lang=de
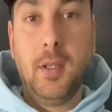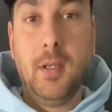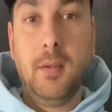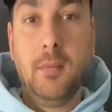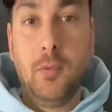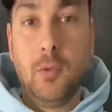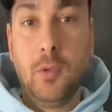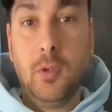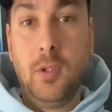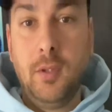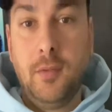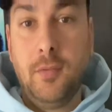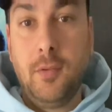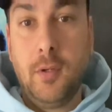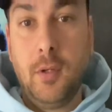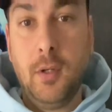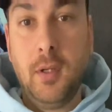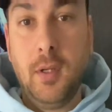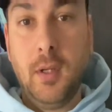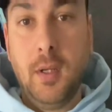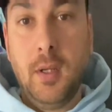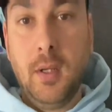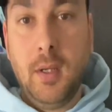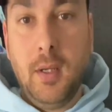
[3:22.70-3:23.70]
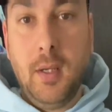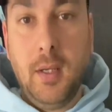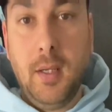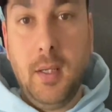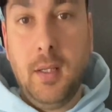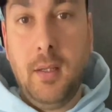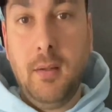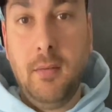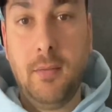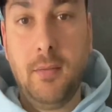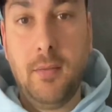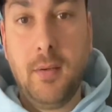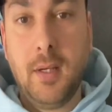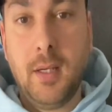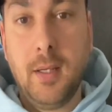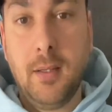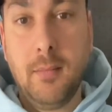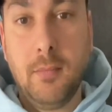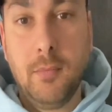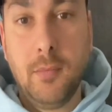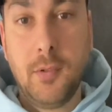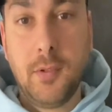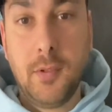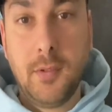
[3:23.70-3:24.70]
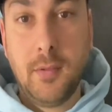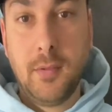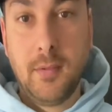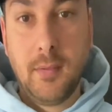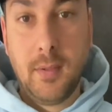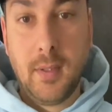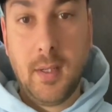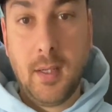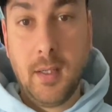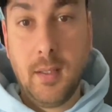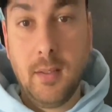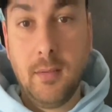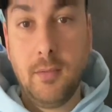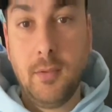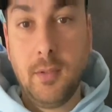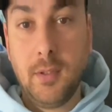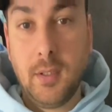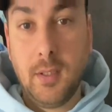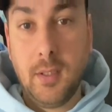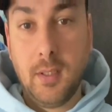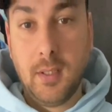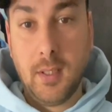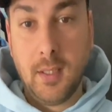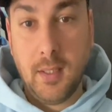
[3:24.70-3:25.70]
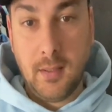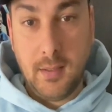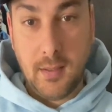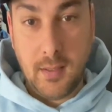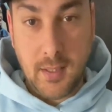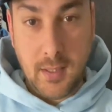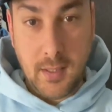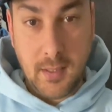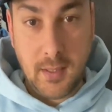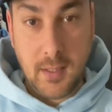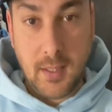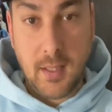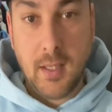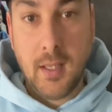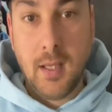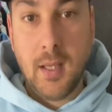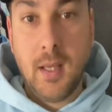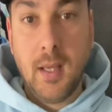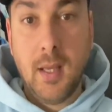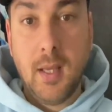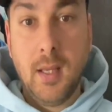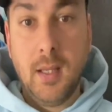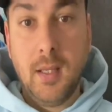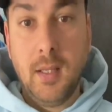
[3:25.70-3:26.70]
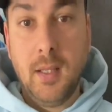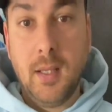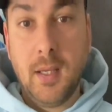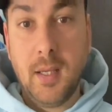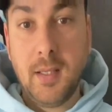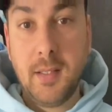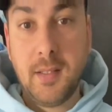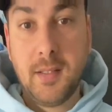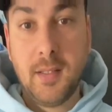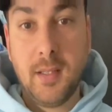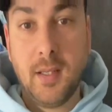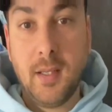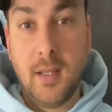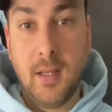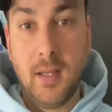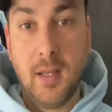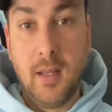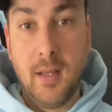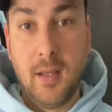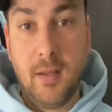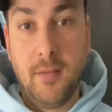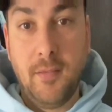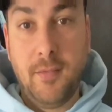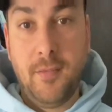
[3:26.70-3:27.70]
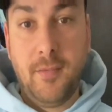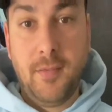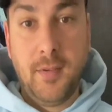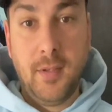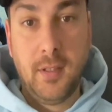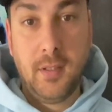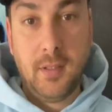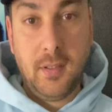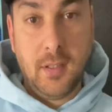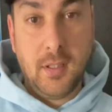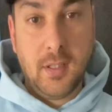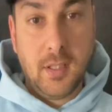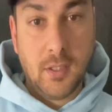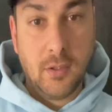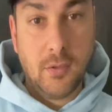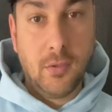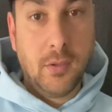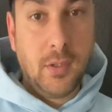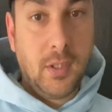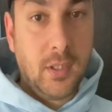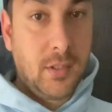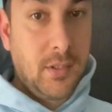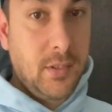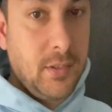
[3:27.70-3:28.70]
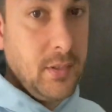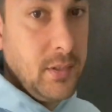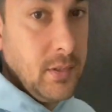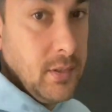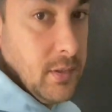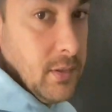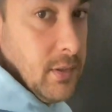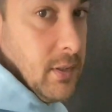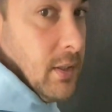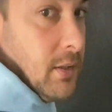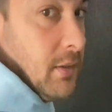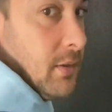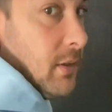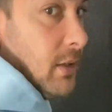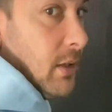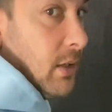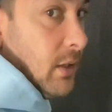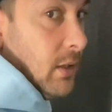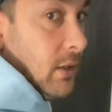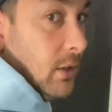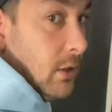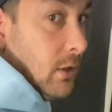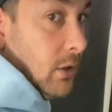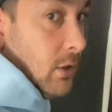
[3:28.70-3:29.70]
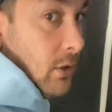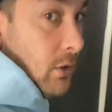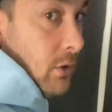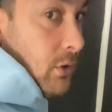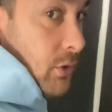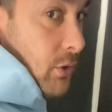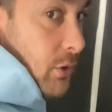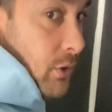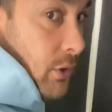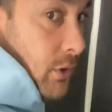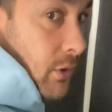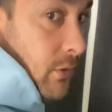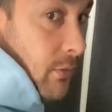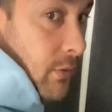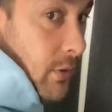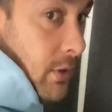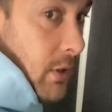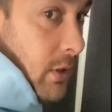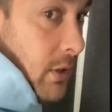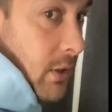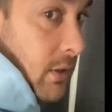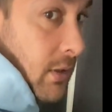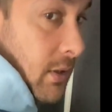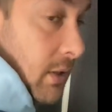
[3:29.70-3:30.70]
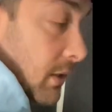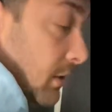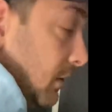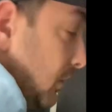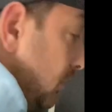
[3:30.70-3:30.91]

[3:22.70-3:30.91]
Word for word: dem Hoodie von 85. Ich muss sagen, wirklich ein sehr, sehr nicer Fit. Die Känguru-Taschen sind sehr, sehr schön, wirklich sehr,